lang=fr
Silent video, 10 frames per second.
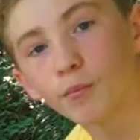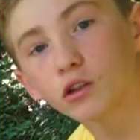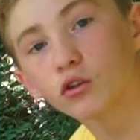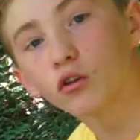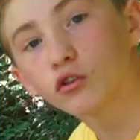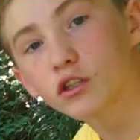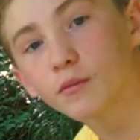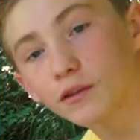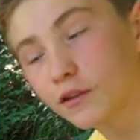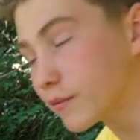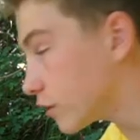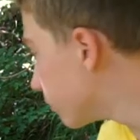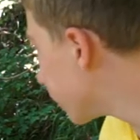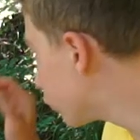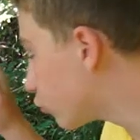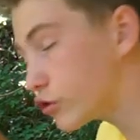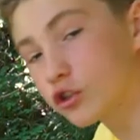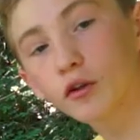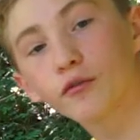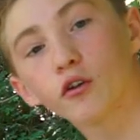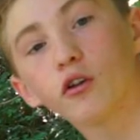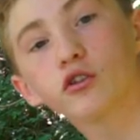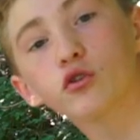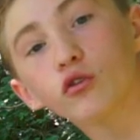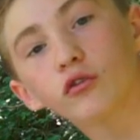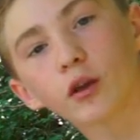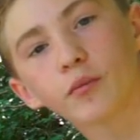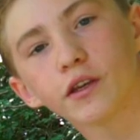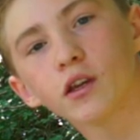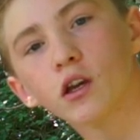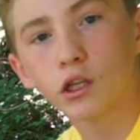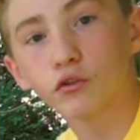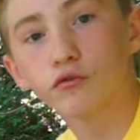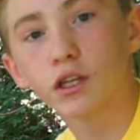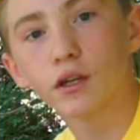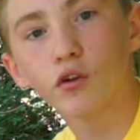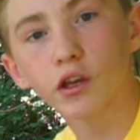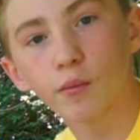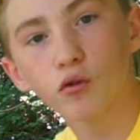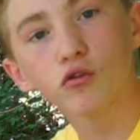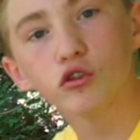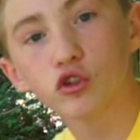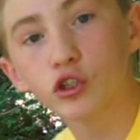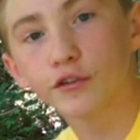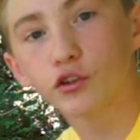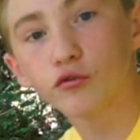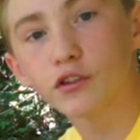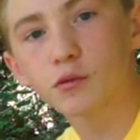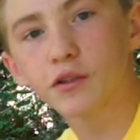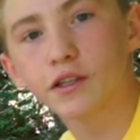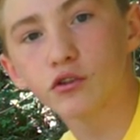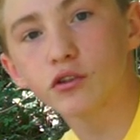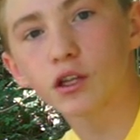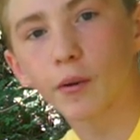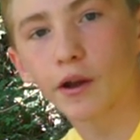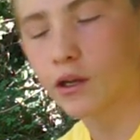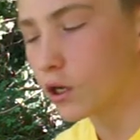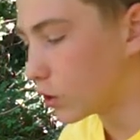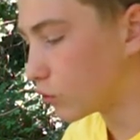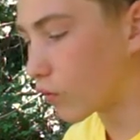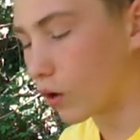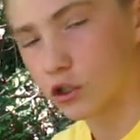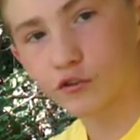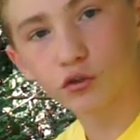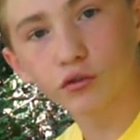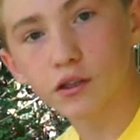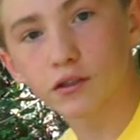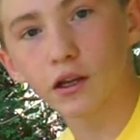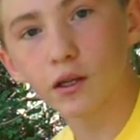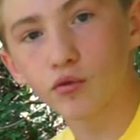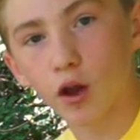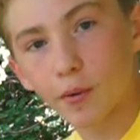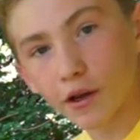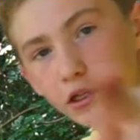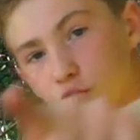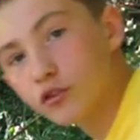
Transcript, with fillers: Maintenant, deuxième étape, c'est de mettre tout le stuff euh, sur le trépied. Donc vous allez voir, il y a beaucoup de choses, je vais tout vous expliquer juste après. Donc voilà, je vais tout installer et puis après, je